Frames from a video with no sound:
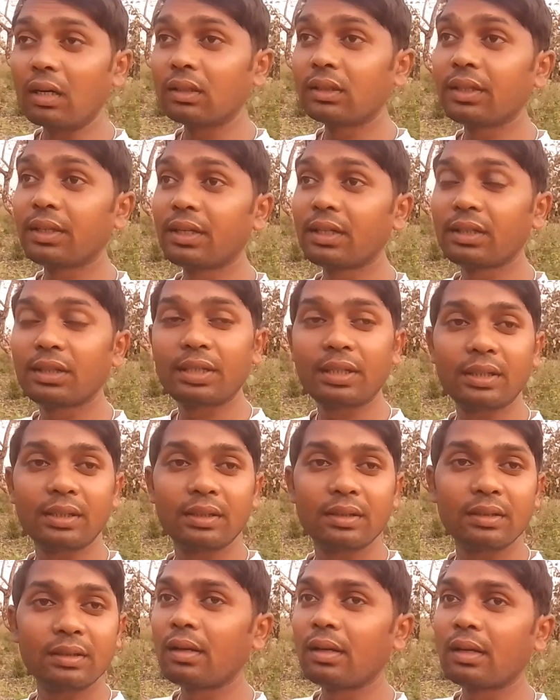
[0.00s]
अतिरिक्त
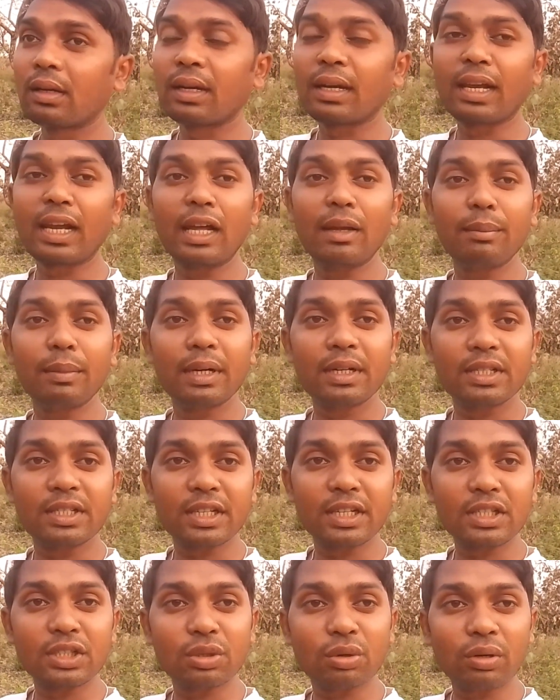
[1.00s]
क्लाइमेट
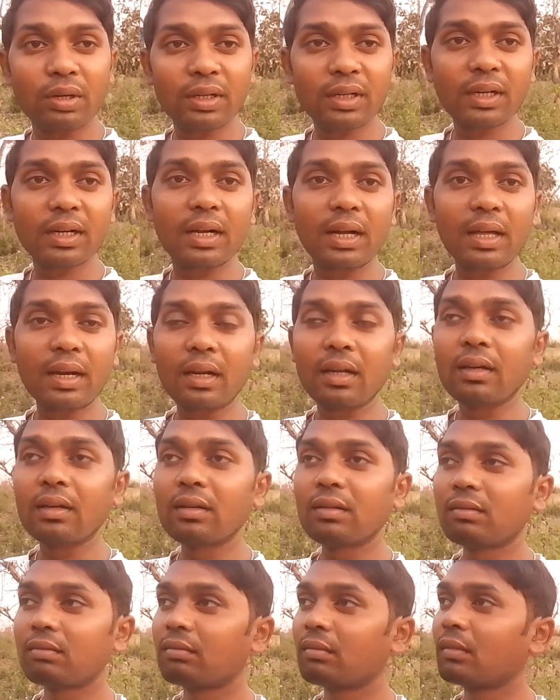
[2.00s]
चेंज होने के
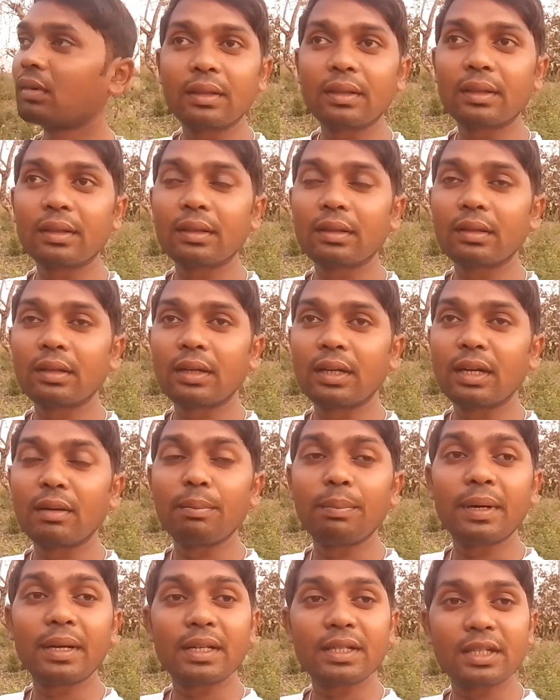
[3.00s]
कारण
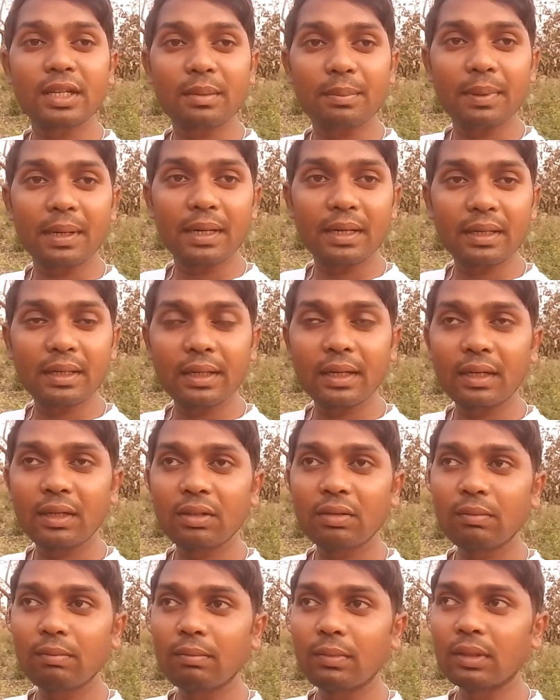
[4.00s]
टेम्परेचर बढ़
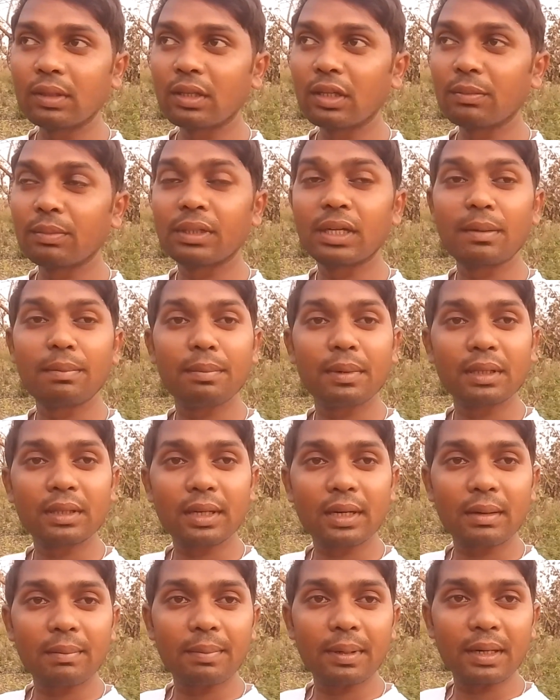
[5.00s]
गया मतलब
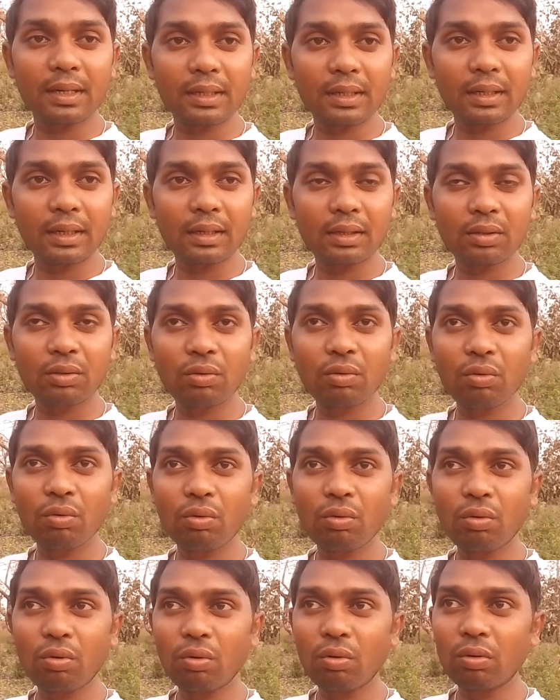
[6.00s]
तापमात्रा बढ़ गया
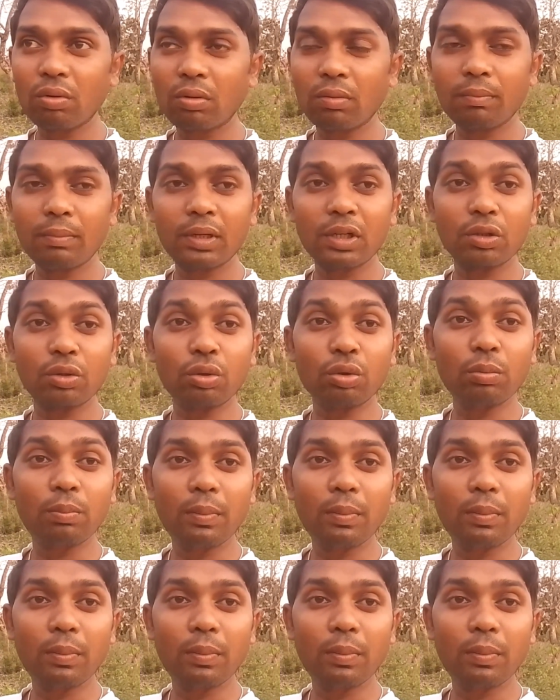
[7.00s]
मतलब